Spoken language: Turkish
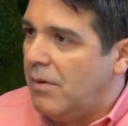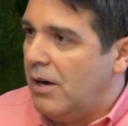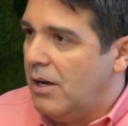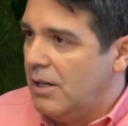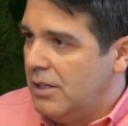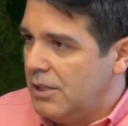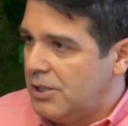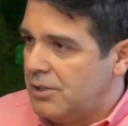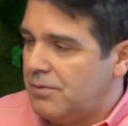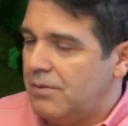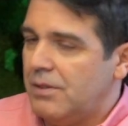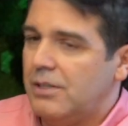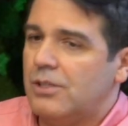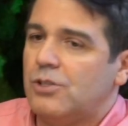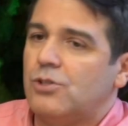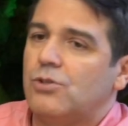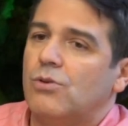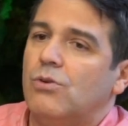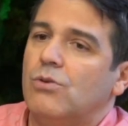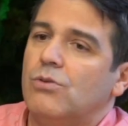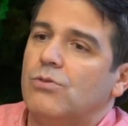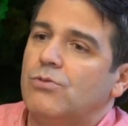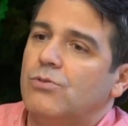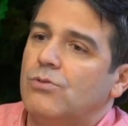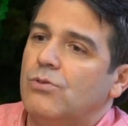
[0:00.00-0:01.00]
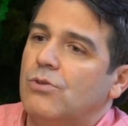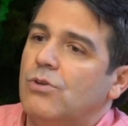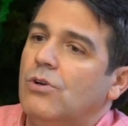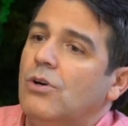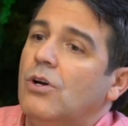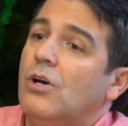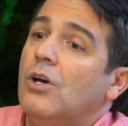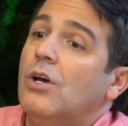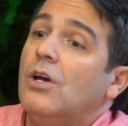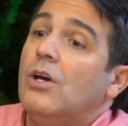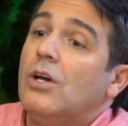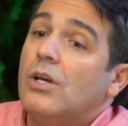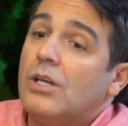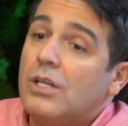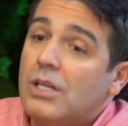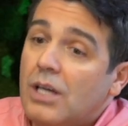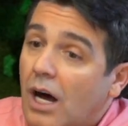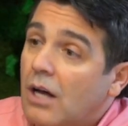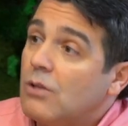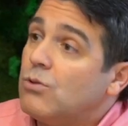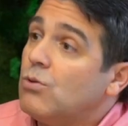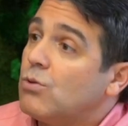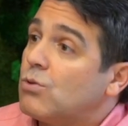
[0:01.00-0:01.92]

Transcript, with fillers: alışveriş olduğu, yağ